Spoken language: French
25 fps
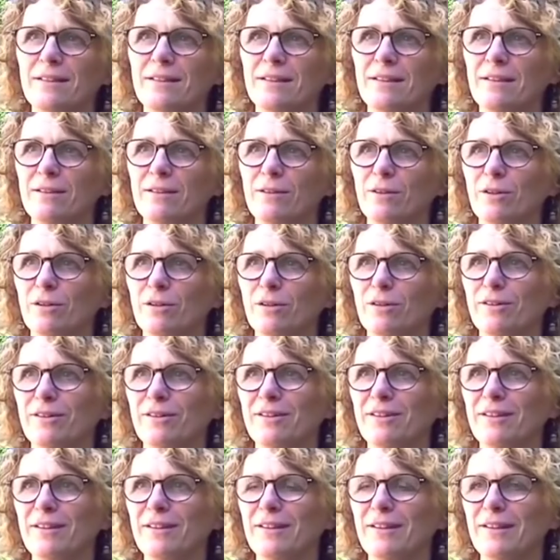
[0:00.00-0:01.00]
Euh,
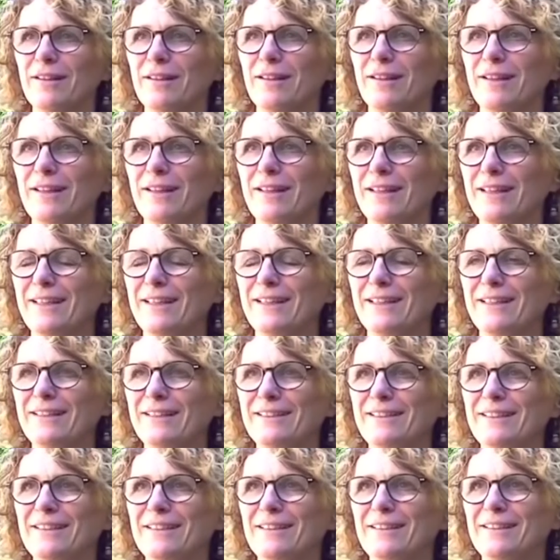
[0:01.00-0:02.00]

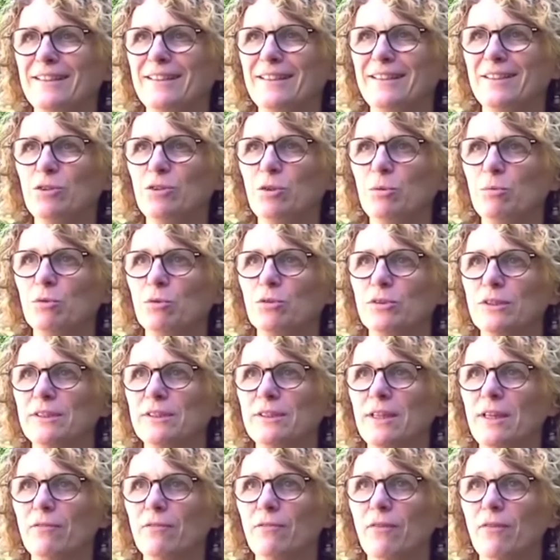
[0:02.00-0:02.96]
c'était, tout le monde sait.